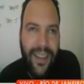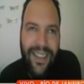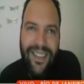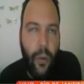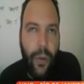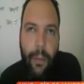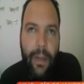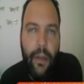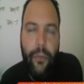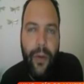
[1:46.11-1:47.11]

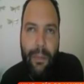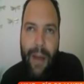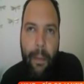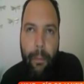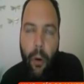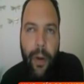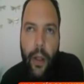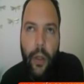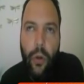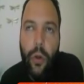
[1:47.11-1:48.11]
seguramente fue el más pobre
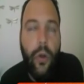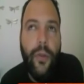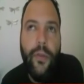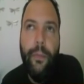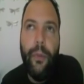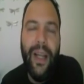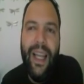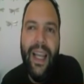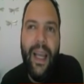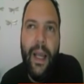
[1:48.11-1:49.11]
de todos,
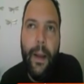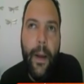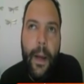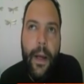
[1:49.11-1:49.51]
porque